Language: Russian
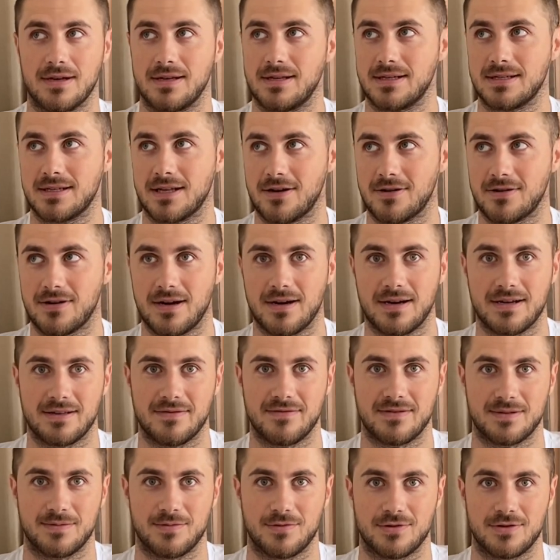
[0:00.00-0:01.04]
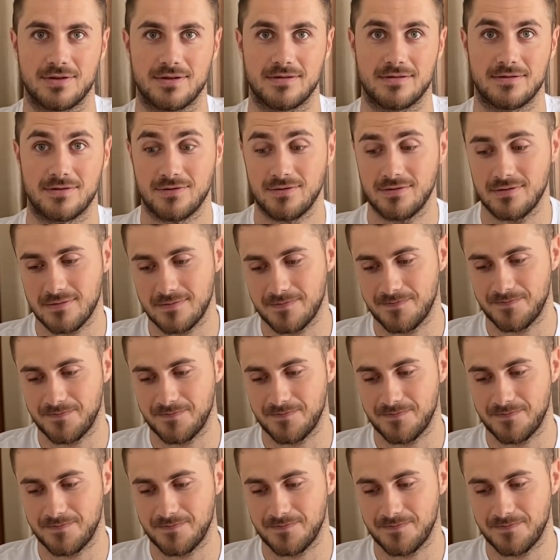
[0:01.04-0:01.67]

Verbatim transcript: Я не знаю, как это возможно. Но